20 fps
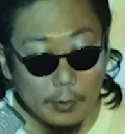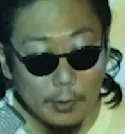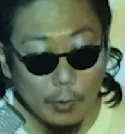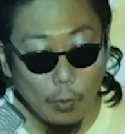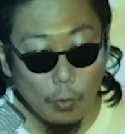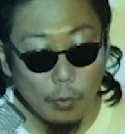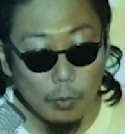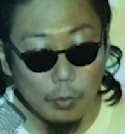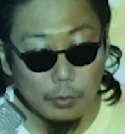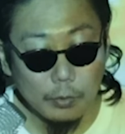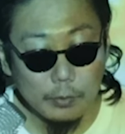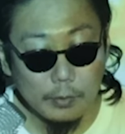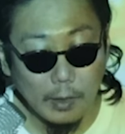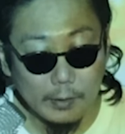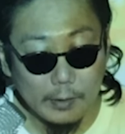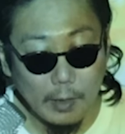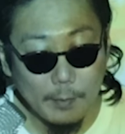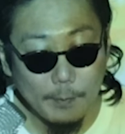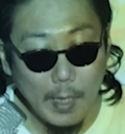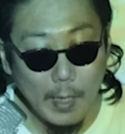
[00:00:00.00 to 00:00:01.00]
日本語の
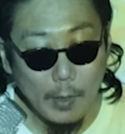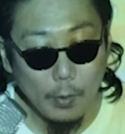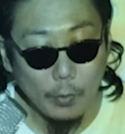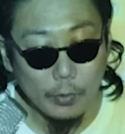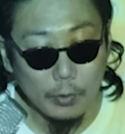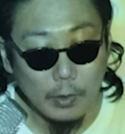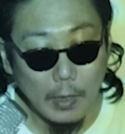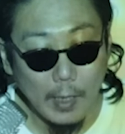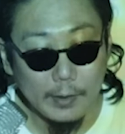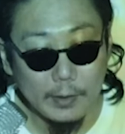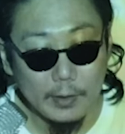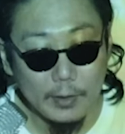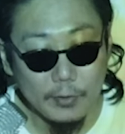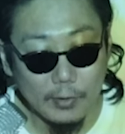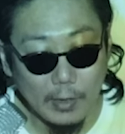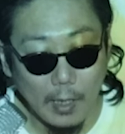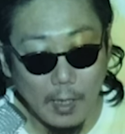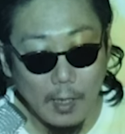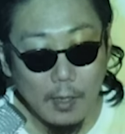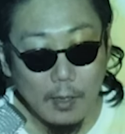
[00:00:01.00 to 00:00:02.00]
建前を由来に
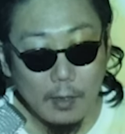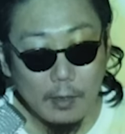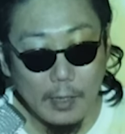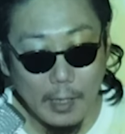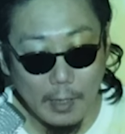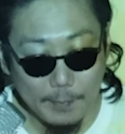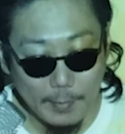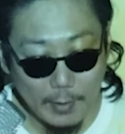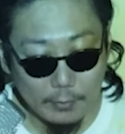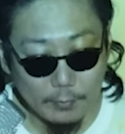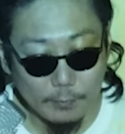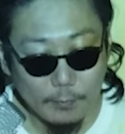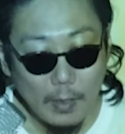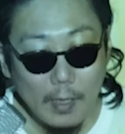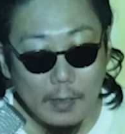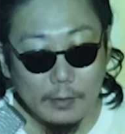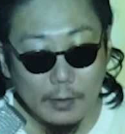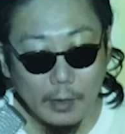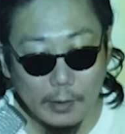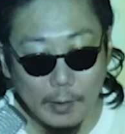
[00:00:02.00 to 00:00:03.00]
したレーベル、
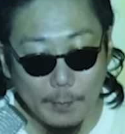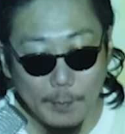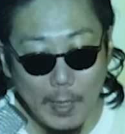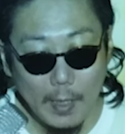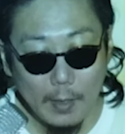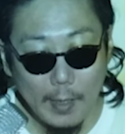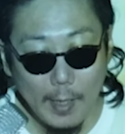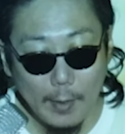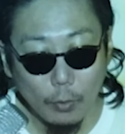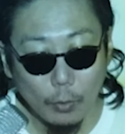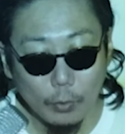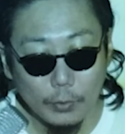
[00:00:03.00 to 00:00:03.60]
建前レ